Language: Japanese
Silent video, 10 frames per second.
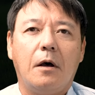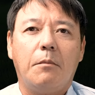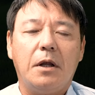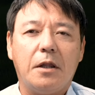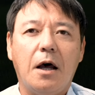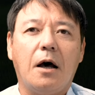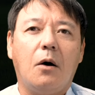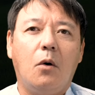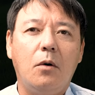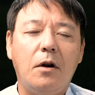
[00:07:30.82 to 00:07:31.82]
ま
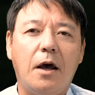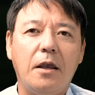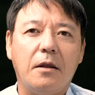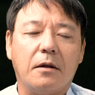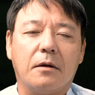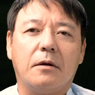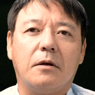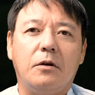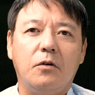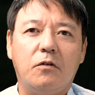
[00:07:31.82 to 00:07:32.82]
た、オンライン、
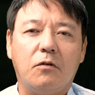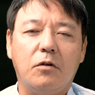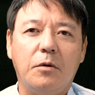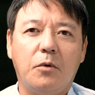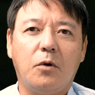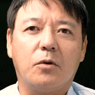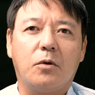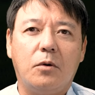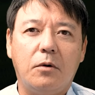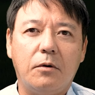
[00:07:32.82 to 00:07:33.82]
郵送でも
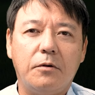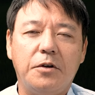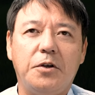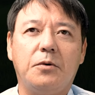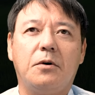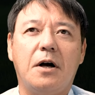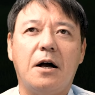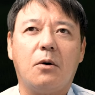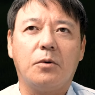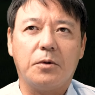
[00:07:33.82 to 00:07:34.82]
登録費用
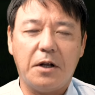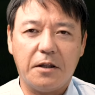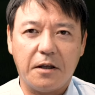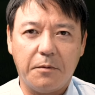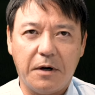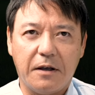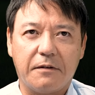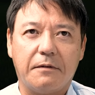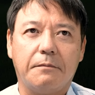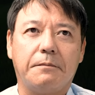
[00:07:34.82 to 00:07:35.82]
が異なってきま
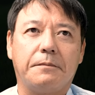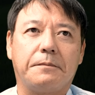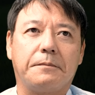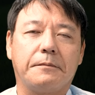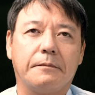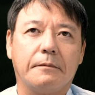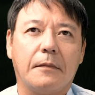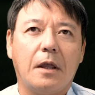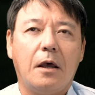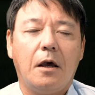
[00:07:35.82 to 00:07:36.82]
す。
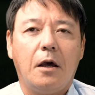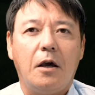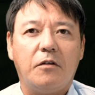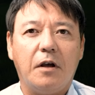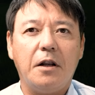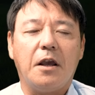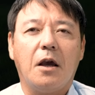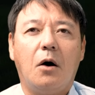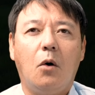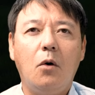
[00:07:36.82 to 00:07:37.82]
さらに、
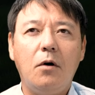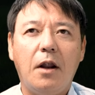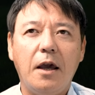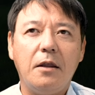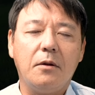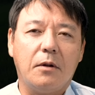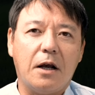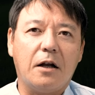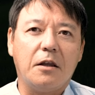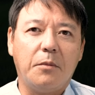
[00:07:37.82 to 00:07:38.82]
オンラインの
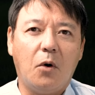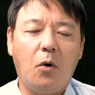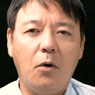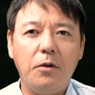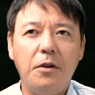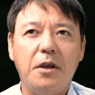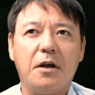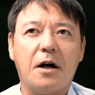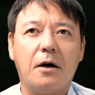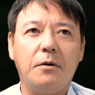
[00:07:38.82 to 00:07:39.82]
中でも本
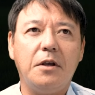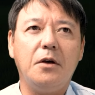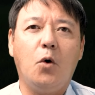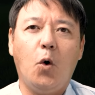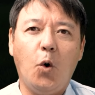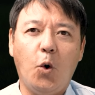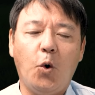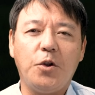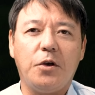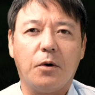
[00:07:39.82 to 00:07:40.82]
人確認方
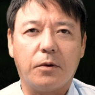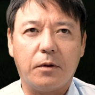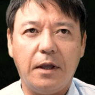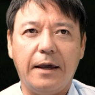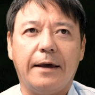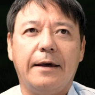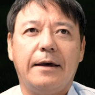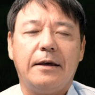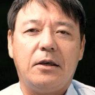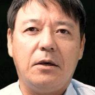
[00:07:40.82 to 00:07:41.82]
法によって
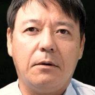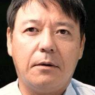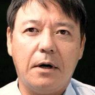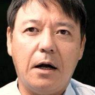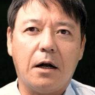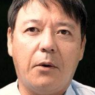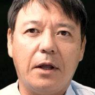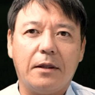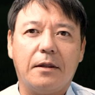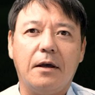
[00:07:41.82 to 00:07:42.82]
費用が変
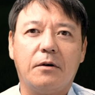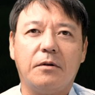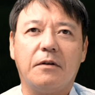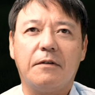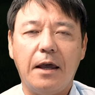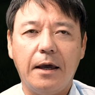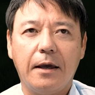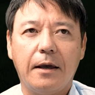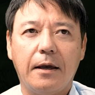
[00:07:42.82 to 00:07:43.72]
わってくるんですね。